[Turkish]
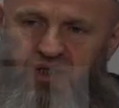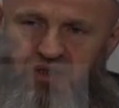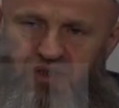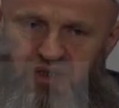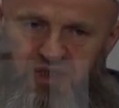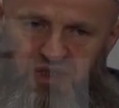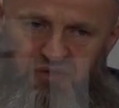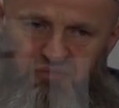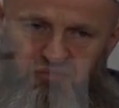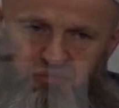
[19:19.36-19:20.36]

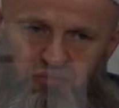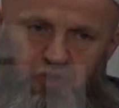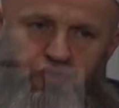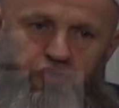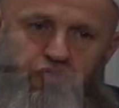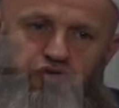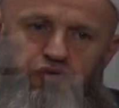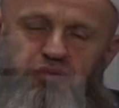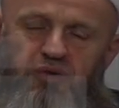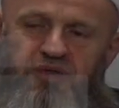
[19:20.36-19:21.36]
sizin
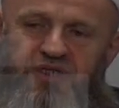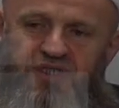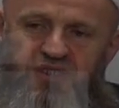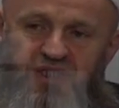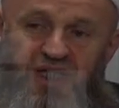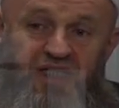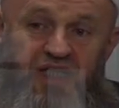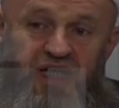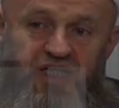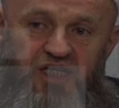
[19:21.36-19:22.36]
birçoğunuzun babanızdan
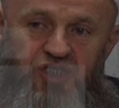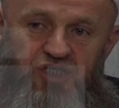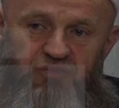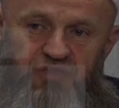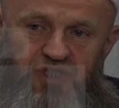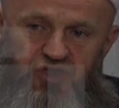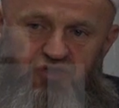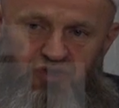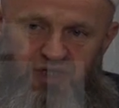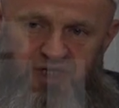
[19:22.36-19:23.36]
daha yaşlı birisi
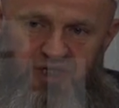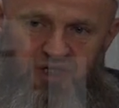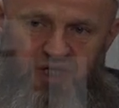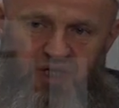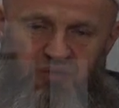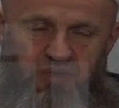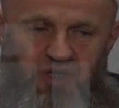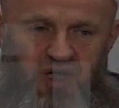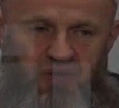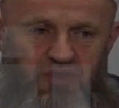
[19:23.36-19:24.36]
olarak
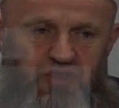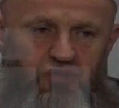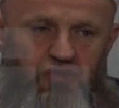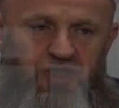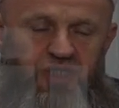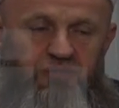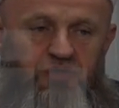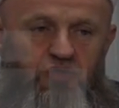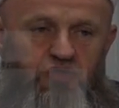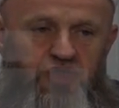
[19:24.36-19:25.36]
bir abiniz olarak,
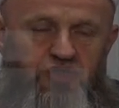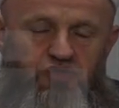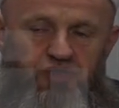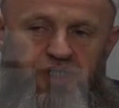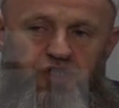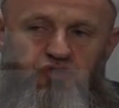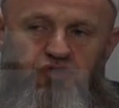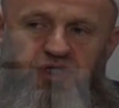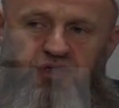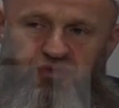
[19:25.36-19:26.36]
bir hocanız olarak
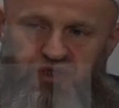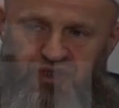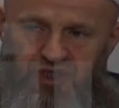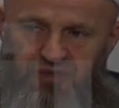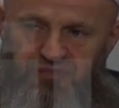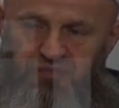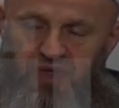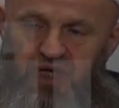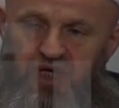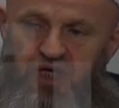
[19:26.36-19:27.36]
şunu tavsiye ederim.
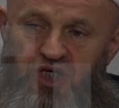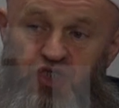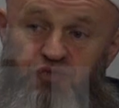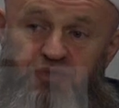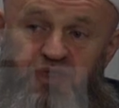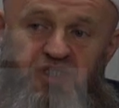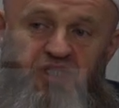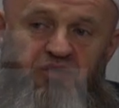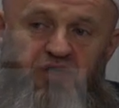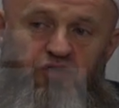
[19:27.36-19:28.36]
Hiçbir
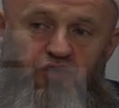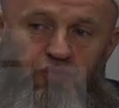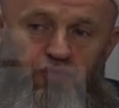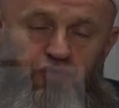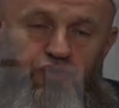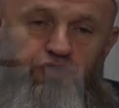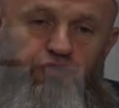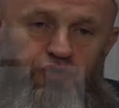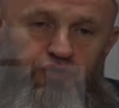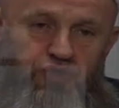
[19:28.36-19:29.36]
zaman ömrünüz
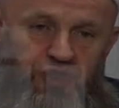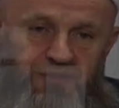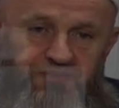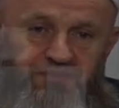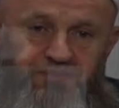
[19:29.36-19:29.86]
boyunca